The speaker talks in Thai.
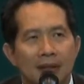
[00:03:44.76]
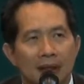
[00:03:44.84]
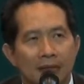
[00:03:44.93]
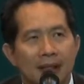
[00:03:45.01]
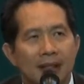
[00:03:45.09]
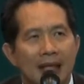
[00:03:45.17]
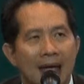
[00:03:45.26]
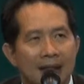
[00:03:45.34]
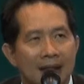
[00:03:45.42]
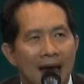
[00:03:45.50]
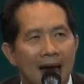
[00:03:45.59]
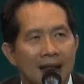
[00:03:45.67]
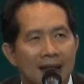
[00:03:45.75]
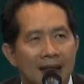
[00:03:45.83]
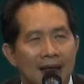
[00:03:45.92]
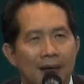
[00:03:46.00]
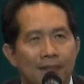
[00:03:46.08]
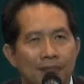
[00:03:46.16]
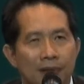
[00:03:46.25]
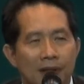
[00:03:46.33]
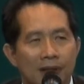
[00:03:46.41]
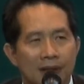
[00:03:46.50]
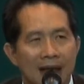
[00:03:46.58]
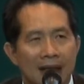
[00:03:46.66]
นักวิทยาศาสตร์ทั้งหลายนะครับ
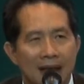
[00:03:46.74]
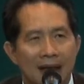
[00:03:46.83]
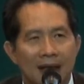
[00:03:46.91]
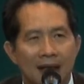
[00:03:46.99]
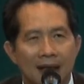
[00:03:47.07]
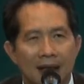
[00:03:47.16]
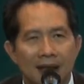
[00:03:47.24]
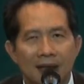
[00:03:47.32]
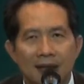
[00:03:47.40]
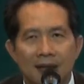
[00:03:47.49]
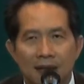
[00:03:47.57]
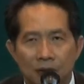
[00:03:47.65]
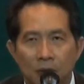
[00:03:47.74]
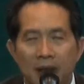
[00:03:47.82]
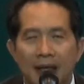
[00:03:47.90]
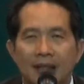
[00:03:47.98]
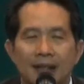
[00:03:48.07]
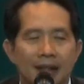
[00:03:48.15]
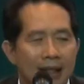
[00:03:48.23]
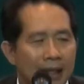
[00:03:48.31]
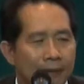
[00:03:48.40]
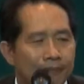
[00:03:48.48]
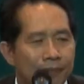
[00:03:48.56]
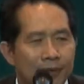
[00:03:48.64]
ก็อยากจะนักช่วยกัน
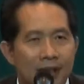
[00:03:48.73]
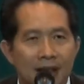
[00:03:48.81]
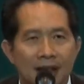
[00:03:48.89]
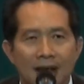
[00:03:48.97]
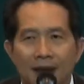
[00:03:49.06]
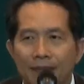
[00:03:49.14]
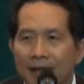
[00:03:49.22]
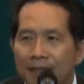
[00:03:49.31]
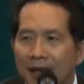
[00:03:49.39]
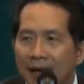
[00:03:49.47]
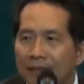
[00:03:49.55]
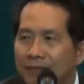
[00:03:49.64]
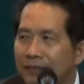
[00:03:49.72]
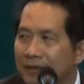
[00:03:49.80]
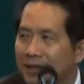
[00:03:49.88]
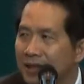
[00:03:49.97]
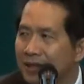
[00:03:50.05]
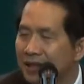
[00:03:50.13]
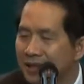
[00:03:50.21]
นะครับเชิญนะมีคำถามเชิญ